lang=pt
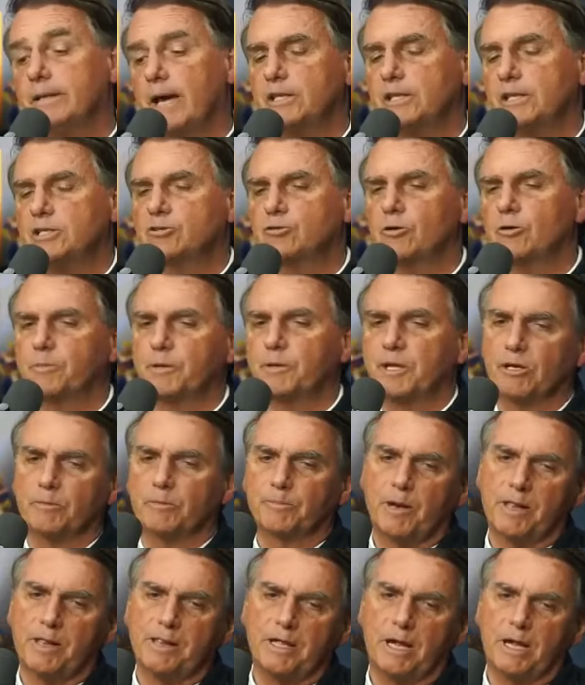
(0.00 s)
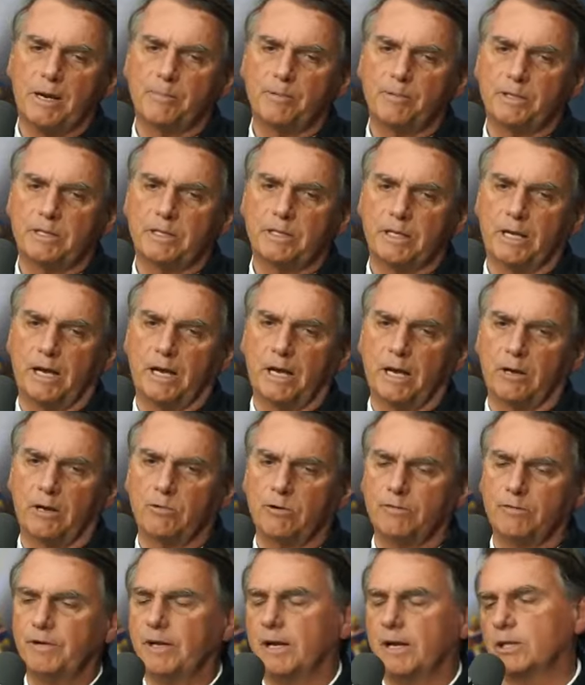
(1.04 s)
Daí descobriram, por exemplo, que a
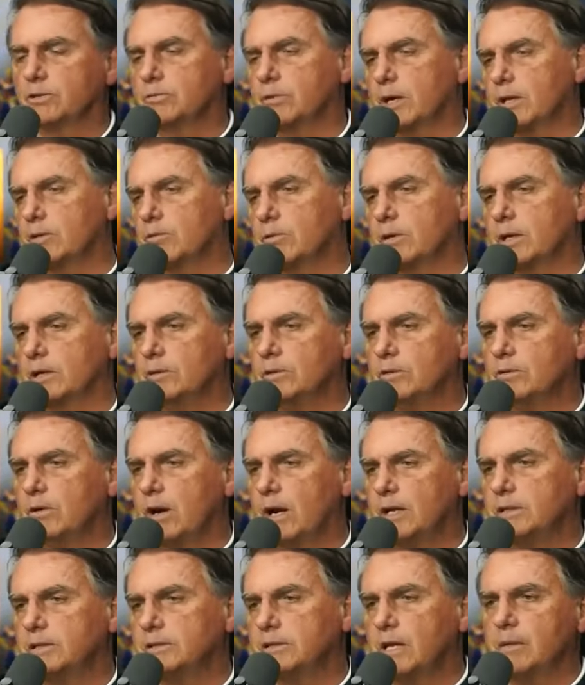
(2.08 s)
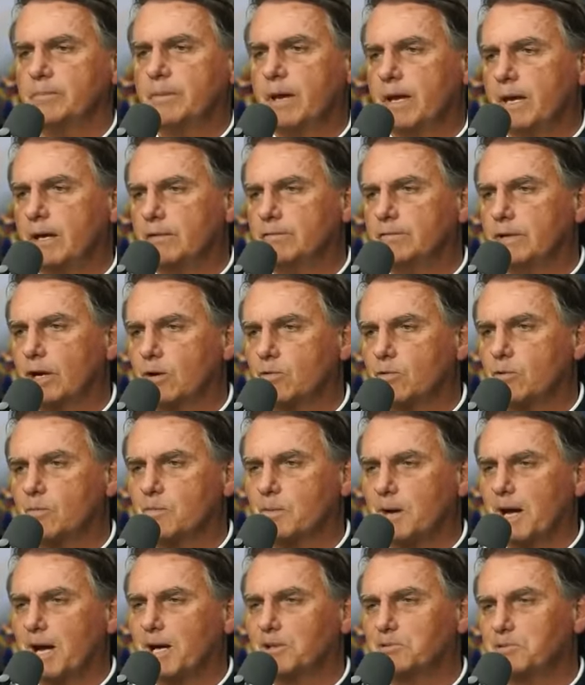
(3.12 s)
governadora do Rio Grande do Norte também havia
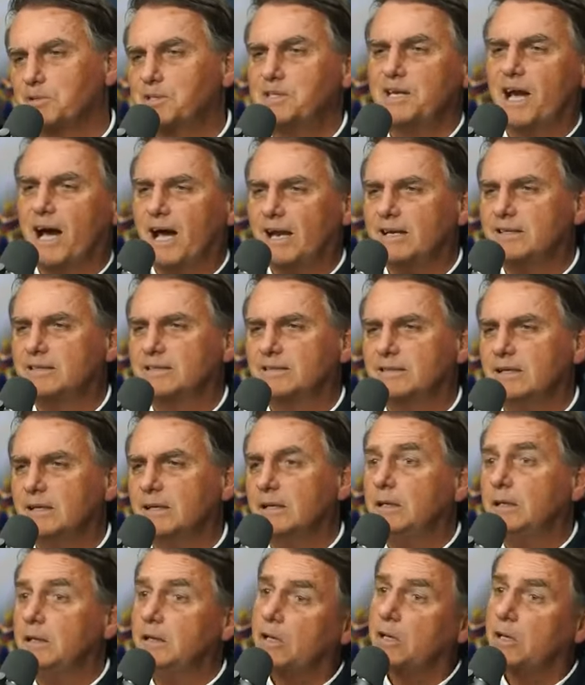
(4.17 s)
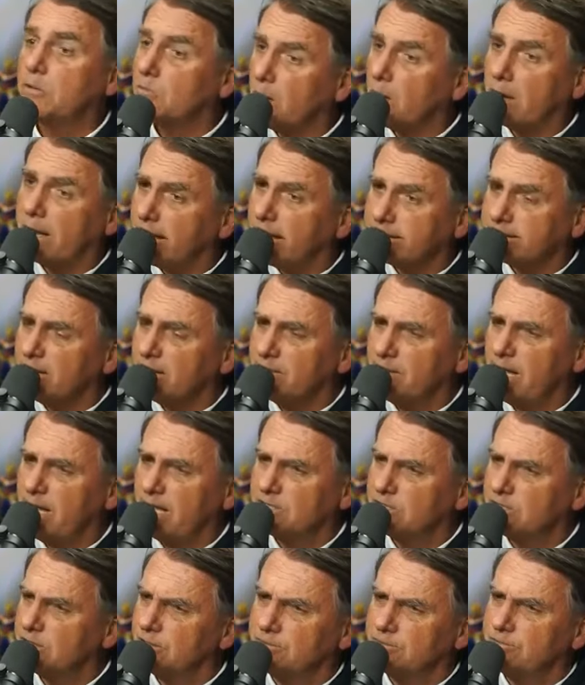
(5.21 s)
comprado o Cialis. E
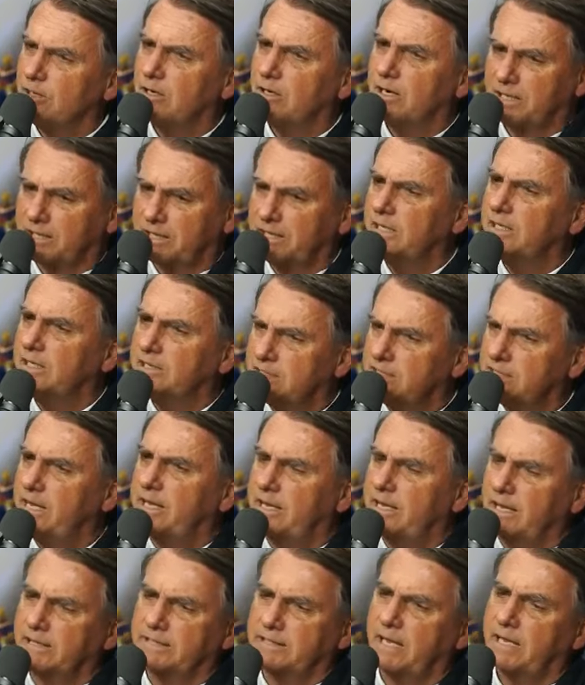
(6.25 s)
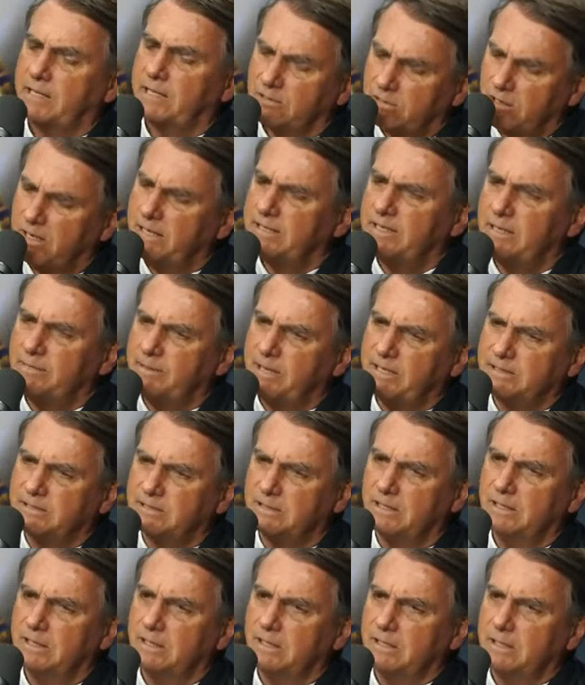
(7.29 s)
corretamente, não vou aqui dizer que ela está errada,
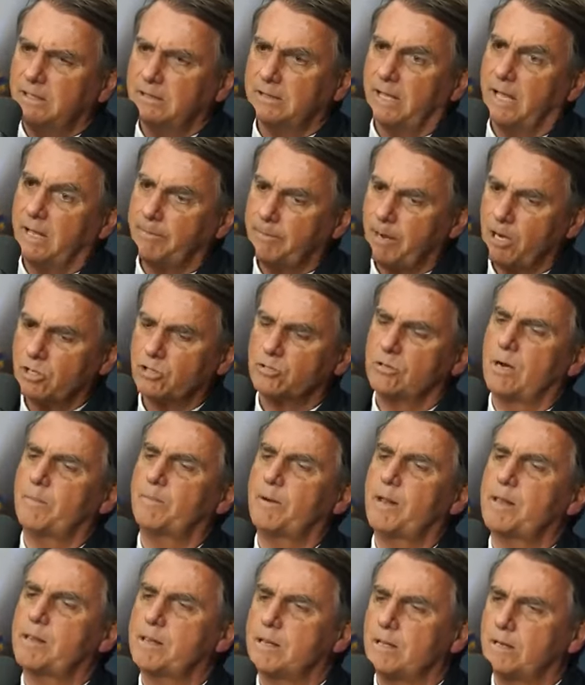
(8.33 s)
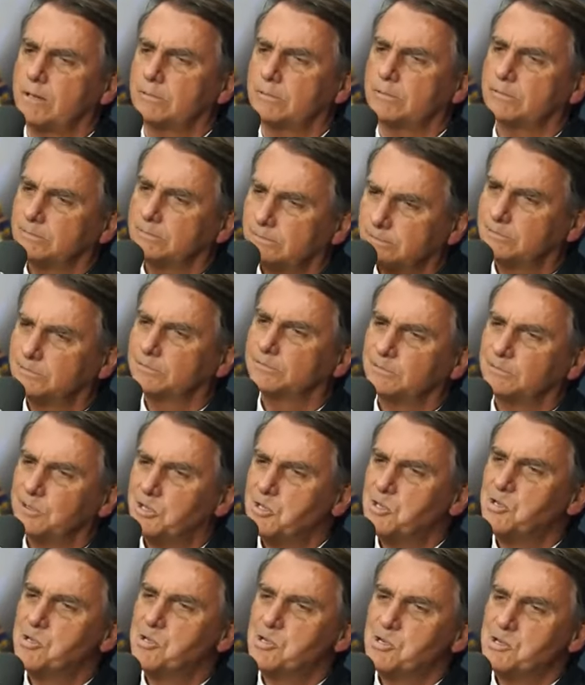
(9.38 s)
corretamente. Daí baixou a pressão do,
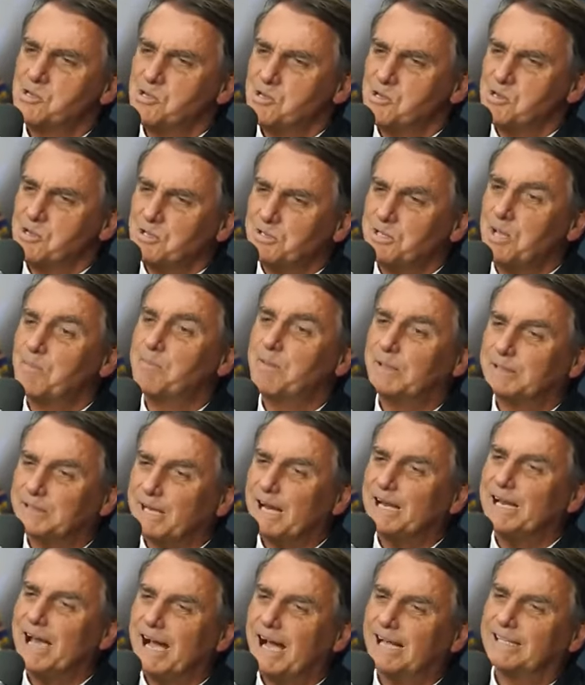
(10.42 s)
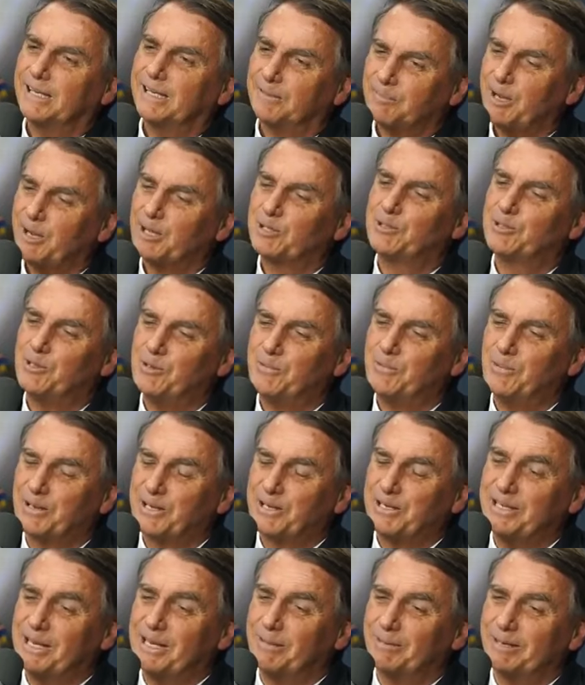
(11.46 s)
da petralhada, baixou um
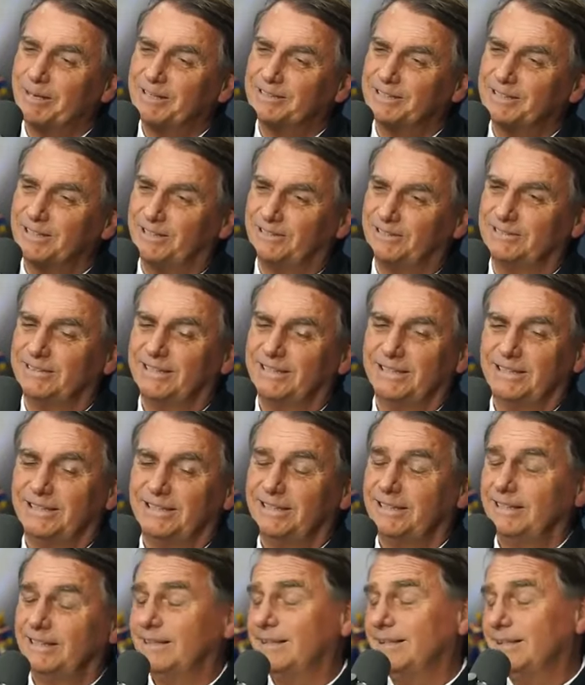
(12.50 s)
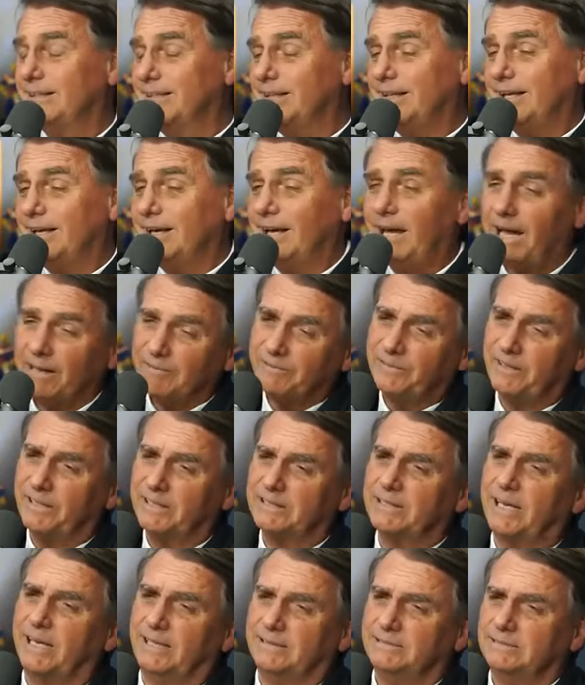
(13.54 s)
pouquinho a pressão. É
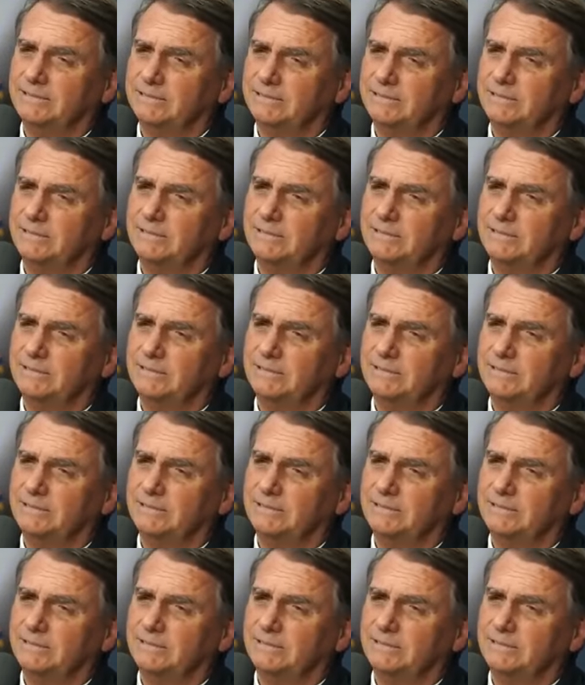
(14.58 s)
vida. É, o